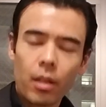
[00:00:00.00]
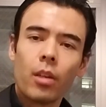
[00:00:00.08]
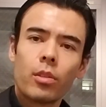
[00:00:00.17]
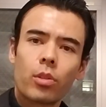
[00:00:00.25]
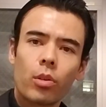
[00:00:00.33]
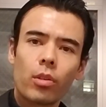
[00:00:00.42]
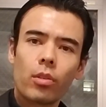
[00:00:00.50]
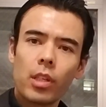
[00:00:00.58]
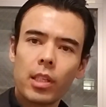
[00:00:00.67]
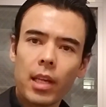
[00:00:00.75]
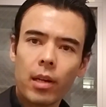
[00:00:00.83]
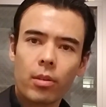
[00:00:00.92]
そのに
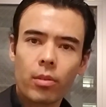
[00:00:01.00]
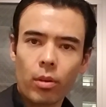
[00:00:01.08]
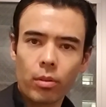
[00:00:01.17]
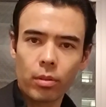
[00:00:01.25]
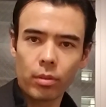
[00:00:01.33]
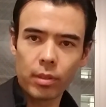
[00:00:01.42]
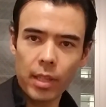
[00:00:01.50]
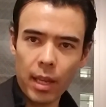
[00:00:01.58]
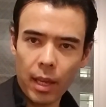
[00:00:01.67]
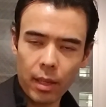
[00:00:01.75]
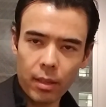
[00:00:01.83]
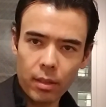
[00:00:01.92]
ひゃっこく
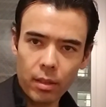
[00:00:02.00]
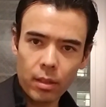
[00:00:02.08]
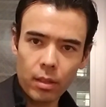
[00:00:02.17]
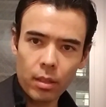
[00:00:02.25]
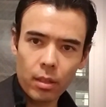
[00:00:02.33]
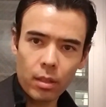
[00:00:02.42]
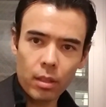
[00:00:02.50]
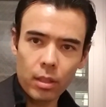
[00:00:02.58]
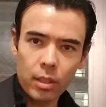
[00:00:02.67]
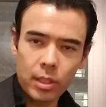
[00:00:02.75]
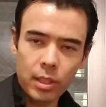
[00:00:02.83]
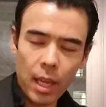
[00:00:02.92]
で
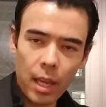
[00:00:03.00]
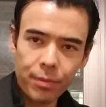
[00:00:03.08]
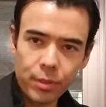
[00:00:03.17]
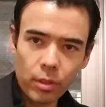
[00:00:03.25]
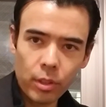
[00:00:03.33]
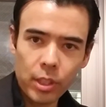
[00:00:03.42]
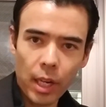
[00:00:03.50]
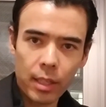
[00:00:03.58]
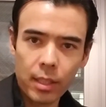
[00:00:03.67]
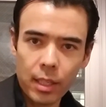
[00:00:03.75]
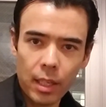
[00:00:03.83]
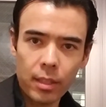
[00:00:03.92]
政府の借
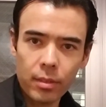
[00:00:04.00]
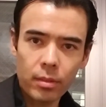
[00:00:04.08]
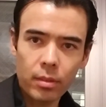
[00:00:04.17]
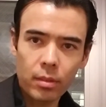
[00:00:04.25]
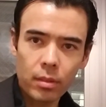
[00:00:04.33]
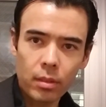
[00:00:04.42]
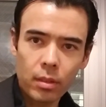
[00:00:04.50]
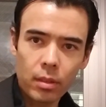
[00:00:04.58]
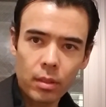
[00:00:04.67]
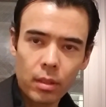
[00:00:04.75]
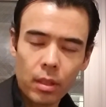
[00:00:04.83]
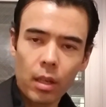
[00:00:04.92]
金
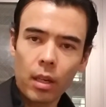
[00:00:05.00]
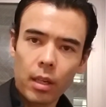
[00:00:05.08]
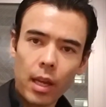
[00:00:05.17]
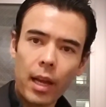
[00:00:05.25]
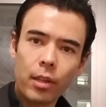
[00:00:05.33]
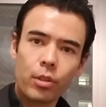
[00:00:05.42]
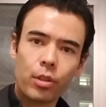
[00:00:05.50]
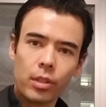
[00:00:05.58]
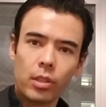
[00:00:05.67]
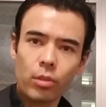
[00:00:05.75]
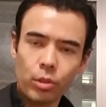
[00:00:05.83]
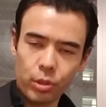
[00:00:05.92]
が
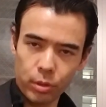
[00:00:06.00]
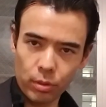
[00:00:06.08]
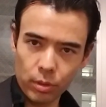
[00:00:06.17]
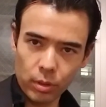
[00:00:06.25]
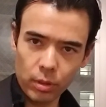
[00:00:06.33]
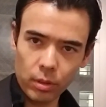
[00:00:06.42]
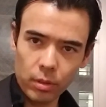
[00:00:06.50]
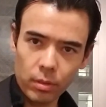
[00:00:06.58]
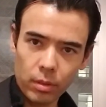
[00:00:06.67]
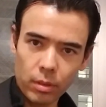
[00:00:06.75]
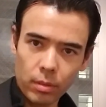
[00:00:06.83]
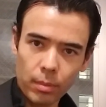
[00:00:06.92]
国の収入、
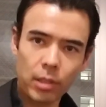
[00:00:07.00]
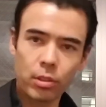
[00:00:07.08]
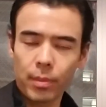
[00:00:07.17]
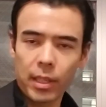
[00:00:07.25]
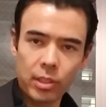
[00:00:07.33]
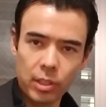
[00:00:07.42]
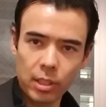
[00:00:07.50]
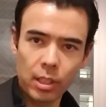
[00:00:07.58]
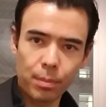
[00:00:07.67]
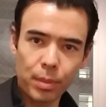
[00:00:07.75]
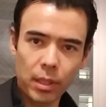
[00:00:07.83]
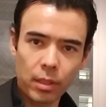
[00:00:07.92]
まあ、つまり
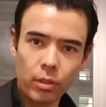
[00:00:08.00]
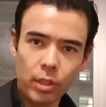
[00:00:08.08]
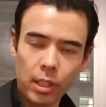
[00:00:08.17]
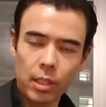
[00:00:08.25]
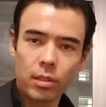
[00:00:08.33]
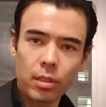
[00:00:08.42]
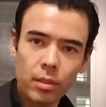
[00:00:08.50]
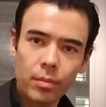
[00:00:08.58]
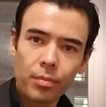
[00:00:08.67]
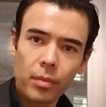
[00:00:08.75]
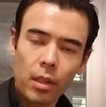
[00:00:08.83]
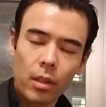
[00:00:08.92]
ジーディーピー の比率
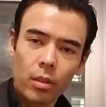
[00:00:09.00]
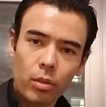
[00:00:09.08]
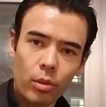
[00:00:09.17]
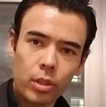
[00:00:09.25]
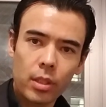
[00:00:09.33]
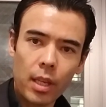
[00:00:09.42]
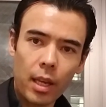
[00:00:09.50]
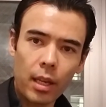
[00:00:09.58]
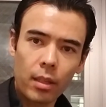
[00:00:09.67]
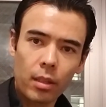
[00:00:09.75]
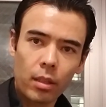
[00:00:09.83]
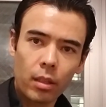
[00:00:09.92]
として
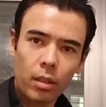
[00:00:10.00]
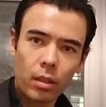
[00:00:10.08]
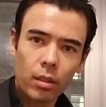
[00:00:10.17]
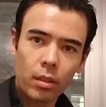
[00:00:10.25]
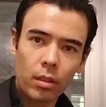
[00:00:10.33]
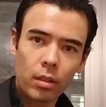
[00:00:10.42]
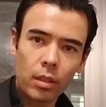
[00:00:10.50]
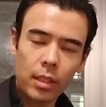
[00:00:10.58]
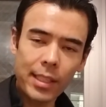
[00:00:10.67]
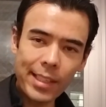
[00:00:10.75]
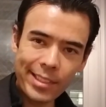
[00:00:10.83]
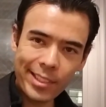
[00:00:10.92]

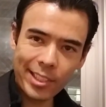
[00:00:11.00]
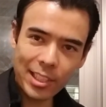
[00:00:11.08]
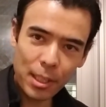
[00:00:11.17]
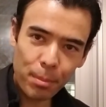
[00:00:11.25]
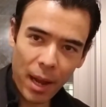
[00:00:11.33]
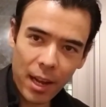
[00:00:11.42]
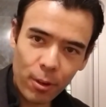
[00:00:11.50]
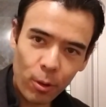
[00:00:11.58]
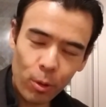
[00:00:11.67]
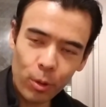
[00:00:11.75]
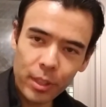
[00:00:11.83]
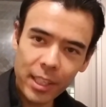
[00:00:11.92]
一番
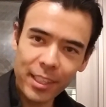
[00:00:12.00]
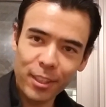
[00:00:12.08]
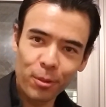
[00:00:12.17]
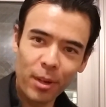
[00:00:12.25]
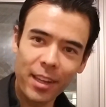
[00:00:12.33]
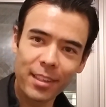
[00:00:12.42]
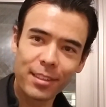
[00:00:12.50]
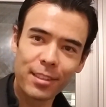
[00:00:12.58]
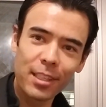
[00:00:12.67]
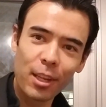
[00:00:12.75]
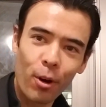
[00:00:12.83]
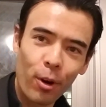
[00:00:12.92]
大きいのは
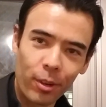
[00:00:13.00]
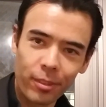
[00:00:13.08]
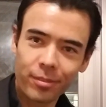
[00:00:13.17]
日本。